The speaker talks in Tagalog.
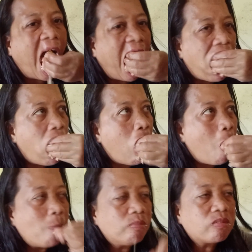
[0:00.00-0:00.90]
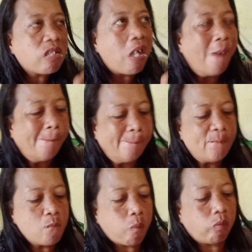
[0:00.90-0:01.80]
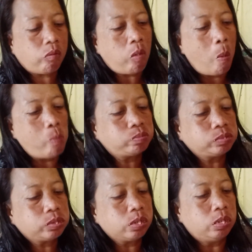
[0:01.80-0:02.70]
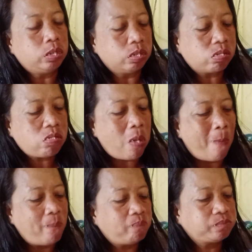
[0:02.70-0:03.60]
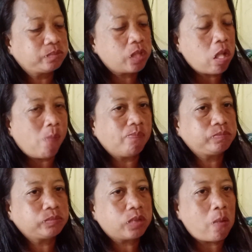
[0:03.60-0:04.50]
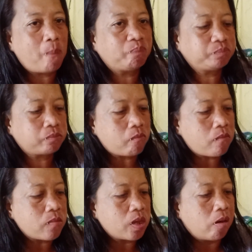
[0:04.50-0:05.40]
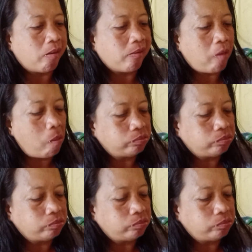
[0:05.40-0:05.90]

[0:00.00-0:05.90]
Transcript: na lang guys, wala pang ganong bumibili. Kaya nakatudo ko ng kain.